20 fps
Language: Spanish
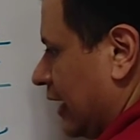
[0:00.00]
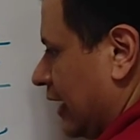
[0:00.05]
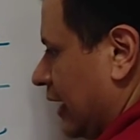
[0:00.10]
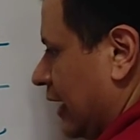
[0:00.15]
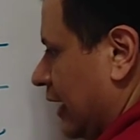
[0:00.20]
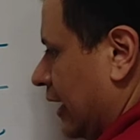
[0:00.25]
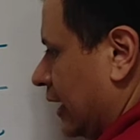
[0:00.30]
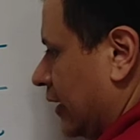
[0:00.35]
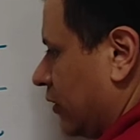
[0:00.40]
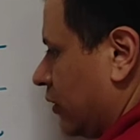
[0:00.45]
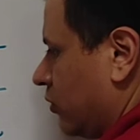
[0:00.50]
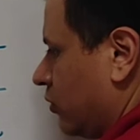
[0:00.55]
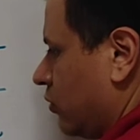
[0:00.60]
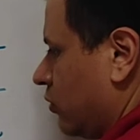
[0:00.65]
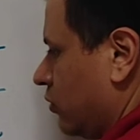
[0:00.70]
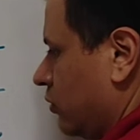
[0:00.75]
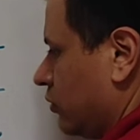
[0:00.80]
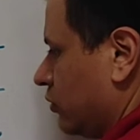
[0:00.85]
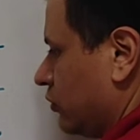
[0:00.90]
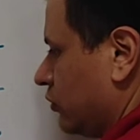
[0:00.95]

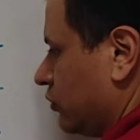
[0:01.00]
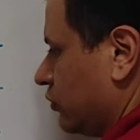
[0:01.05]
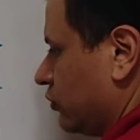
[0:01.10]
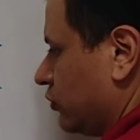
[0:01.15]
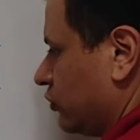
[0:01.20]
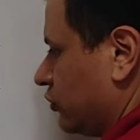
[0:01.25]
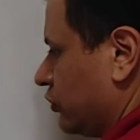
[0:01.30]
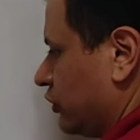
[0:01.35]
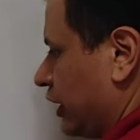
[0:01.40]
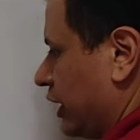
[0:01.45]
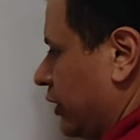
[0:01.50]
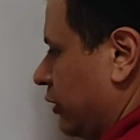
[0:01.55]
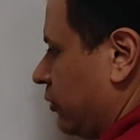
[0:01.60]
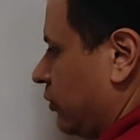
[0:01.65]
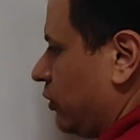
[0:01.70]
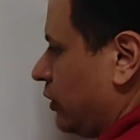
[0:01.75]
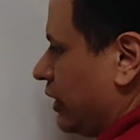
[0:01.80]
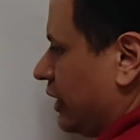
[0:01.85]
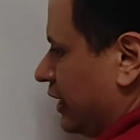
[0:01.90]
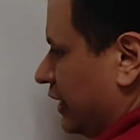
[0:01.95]
arco
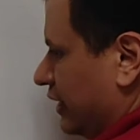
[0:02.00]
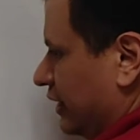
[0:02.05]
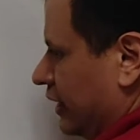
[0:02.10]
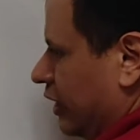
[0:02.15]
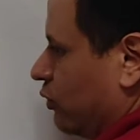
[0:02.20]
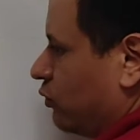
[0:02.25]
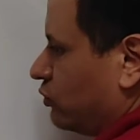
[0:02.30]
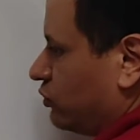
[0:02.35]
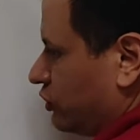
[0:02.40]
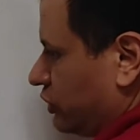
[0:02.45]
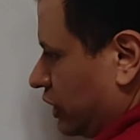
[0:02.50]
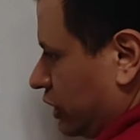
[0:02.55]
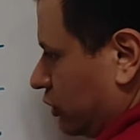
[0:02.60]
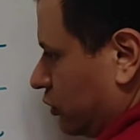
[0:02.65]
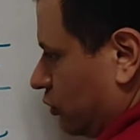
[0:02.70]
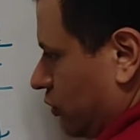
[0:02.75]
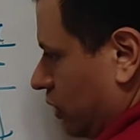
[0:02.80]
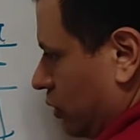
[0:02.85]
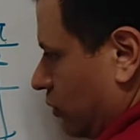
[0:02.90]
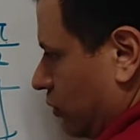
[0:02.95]
seno de un
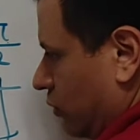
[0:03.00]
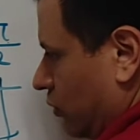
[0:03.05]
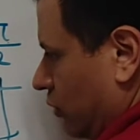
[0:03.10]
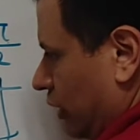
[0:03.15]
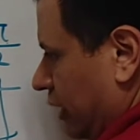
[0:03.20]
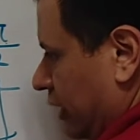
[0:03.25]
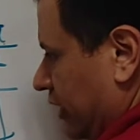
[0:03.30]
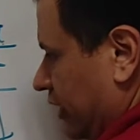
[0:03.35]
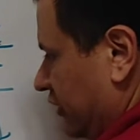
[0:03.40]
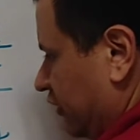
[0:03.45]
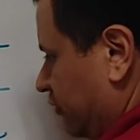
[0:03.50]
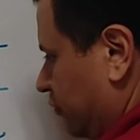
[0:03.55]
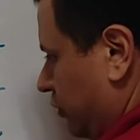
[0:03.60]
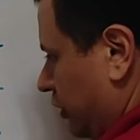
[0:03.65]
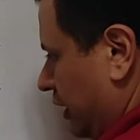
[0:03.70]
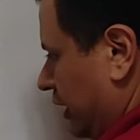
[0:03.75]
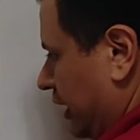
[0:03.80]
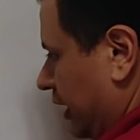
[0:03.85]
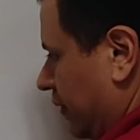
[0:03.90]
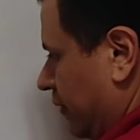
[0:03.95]
cierto ángulo X, por
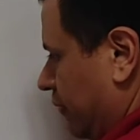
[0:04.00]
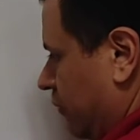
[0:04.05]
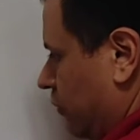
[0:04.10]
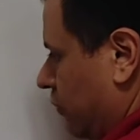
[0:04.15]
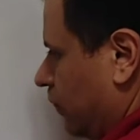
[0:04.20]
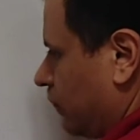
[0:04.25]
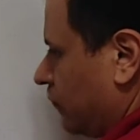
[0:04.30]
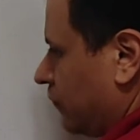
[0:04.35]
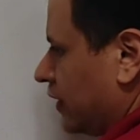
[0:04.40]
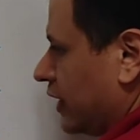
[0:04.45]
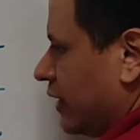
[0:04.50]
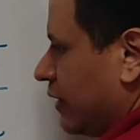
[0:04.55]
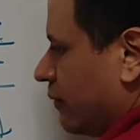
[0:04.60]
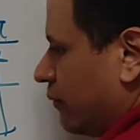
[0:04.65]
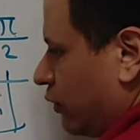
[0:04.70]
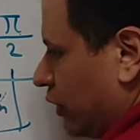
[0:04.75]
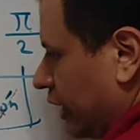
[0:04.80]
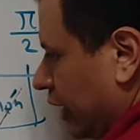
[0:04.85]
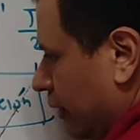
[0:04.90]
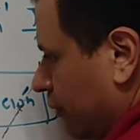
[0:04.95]
ejemplo.
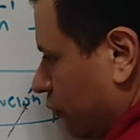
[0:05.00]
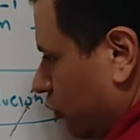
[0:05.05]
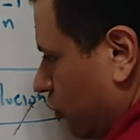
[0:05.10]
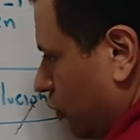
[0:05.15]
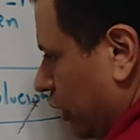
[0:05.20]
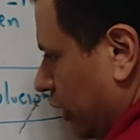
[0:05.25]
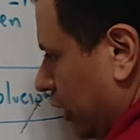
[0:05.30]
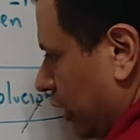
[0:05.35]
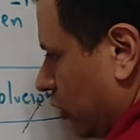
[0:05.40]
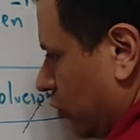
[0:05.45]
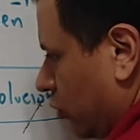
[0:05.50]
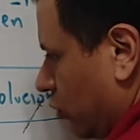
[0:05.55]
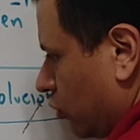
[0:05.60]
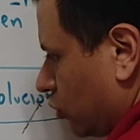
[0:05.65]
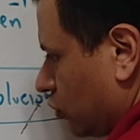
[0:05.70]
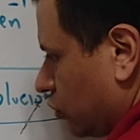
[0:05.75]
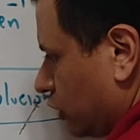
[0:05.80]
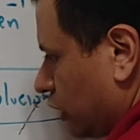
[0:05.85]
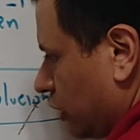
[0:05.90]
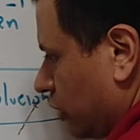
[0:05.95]
Por ejemplo, el
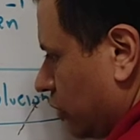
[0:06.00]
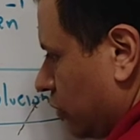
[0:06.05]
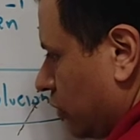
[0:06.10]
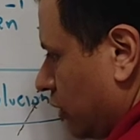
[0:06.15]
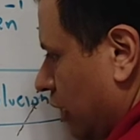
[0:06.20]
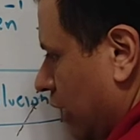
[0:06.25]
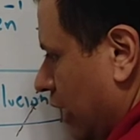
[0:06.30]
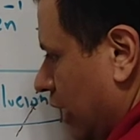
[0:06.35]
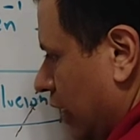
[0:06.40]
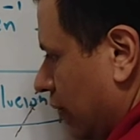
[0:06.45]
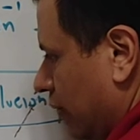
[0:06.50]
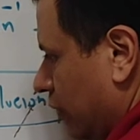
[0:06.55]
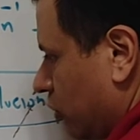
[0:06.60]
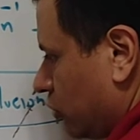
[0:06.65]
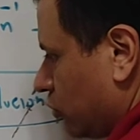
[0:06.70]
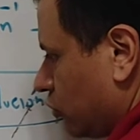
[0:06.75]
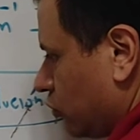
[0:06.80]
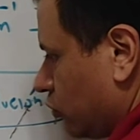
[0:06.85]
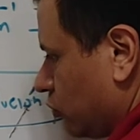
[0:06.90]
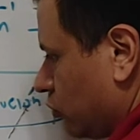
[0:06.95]
coseno a la
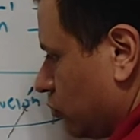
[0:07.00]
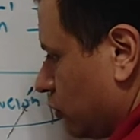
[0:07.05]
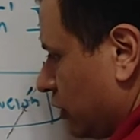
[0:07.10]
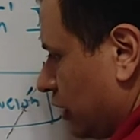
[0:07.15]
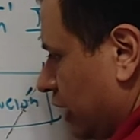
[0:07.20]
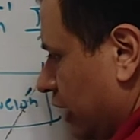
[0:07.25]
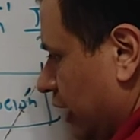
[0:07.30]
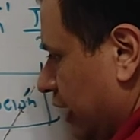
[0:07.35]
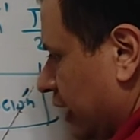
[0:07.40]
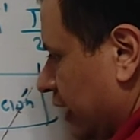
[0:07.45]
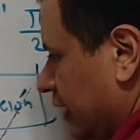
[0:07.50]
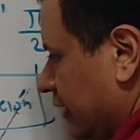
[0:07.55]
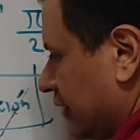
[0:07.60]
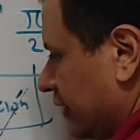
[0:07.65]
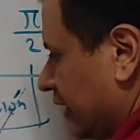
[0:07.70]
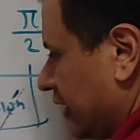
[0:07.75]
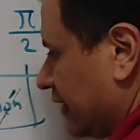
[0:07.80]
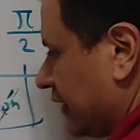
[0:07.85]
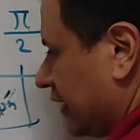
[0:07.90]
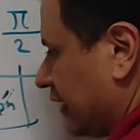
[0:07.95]
menos 1 de X
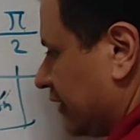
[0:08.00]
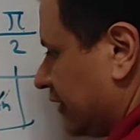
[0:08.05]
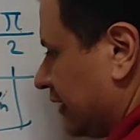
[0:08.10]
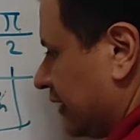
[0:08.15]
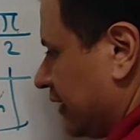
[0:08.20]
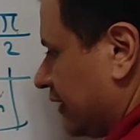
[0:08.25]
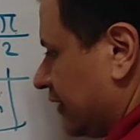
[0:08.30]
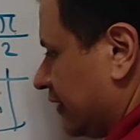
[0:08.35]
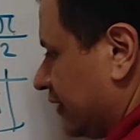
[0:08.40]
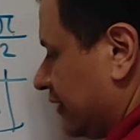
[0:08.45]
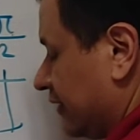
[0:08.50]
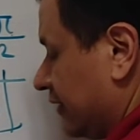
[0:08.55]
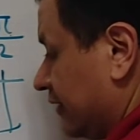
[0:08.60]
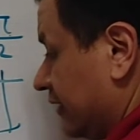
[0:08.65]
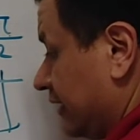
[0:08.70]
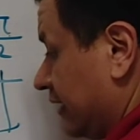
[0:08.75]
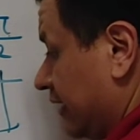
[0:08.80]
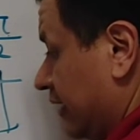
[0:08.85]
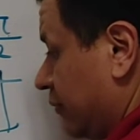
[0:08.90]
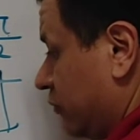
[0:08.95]
es que
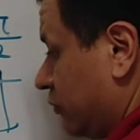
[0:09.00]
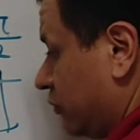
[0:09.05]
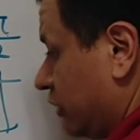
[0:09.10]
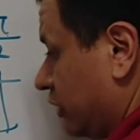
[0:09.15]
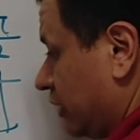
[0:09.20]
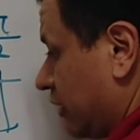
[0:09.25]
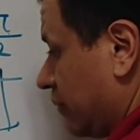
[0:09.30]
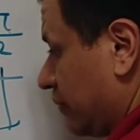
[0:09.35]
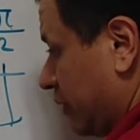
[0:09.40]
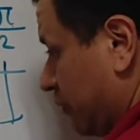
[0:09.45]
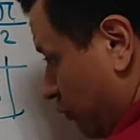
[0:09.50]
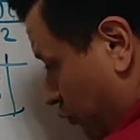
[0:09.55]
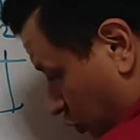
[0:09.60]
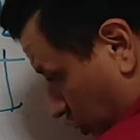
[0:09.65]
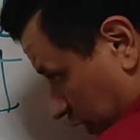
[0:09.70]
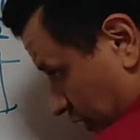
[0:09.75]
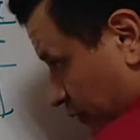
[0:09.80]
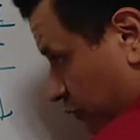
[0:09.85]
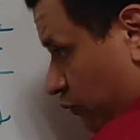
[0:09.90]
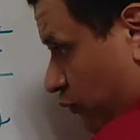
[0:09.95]
diríamos que también
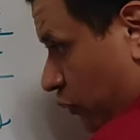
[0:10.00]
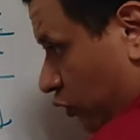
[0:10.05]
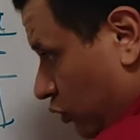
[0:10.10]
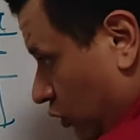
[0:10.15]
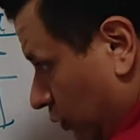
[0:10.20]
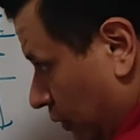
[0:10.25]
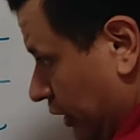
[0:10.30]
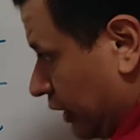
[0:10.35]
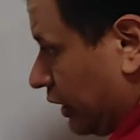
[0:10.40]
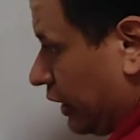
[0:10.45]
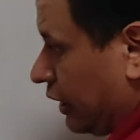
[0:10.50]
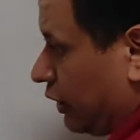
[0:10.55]
puede, puedo haber